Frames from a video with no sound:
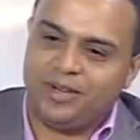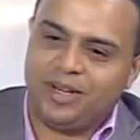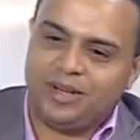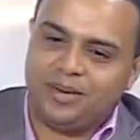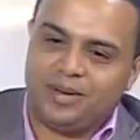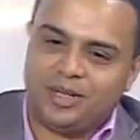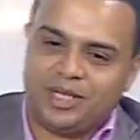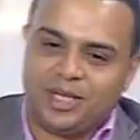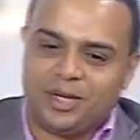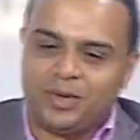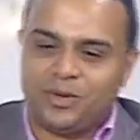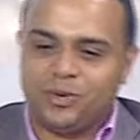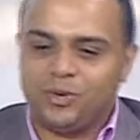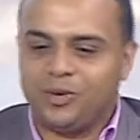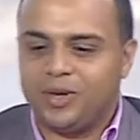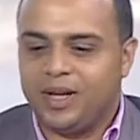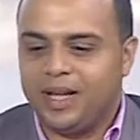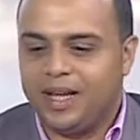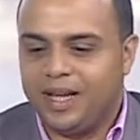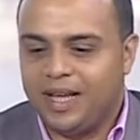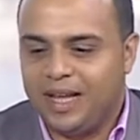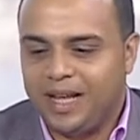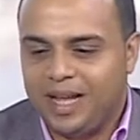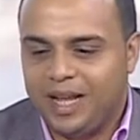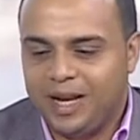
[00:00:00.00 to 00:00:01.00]
يا باشا إيه
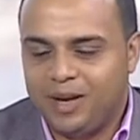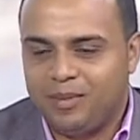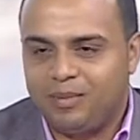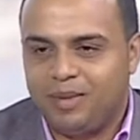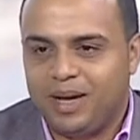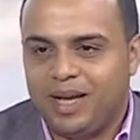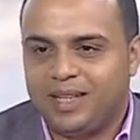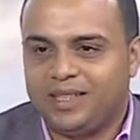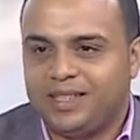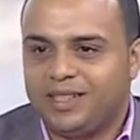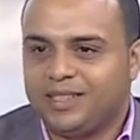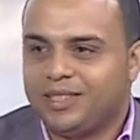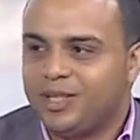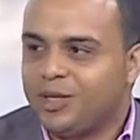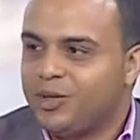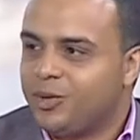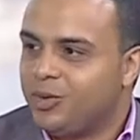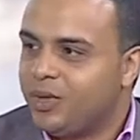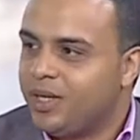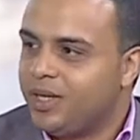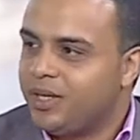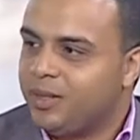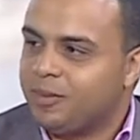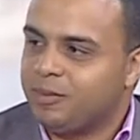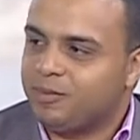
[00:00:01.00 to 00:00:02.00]
اهلا بحضرتك
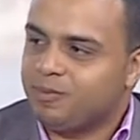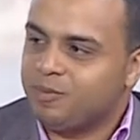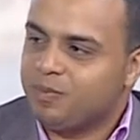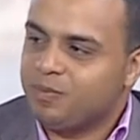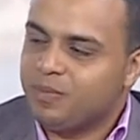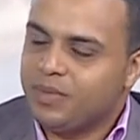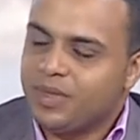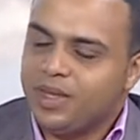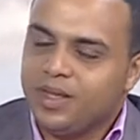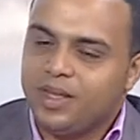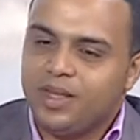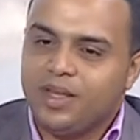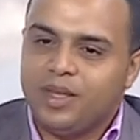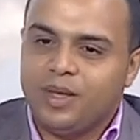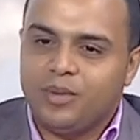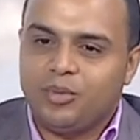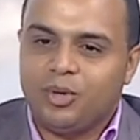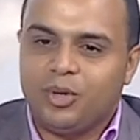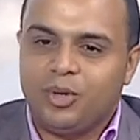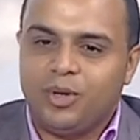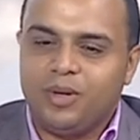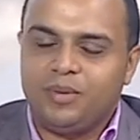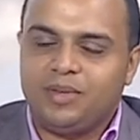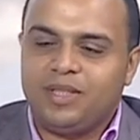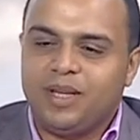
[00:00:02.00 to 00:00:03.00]
و
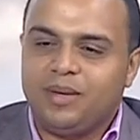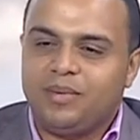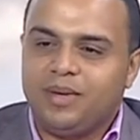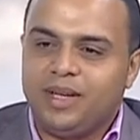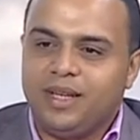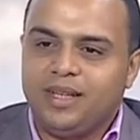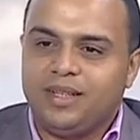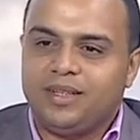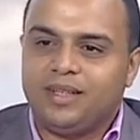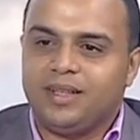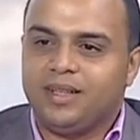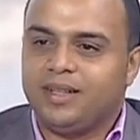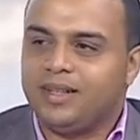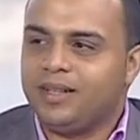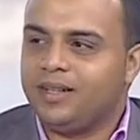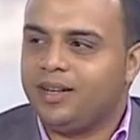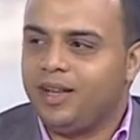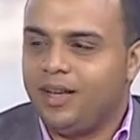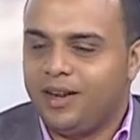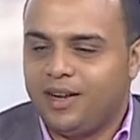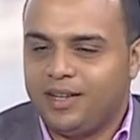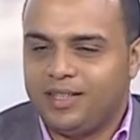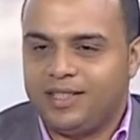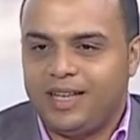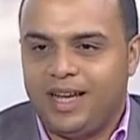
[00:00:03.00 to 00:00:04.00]
بكل متابعين آه،
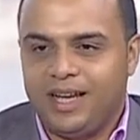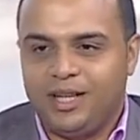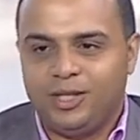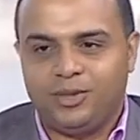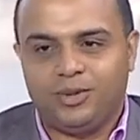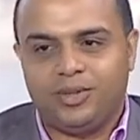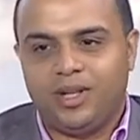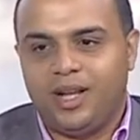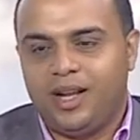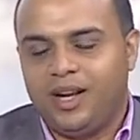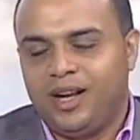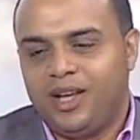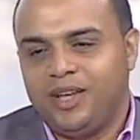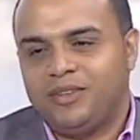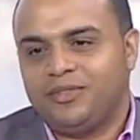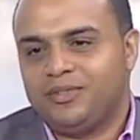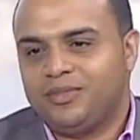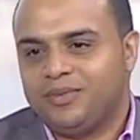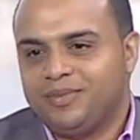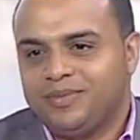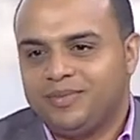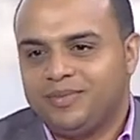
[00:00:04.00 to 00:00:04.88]
نهارك سعيد ونهار لايف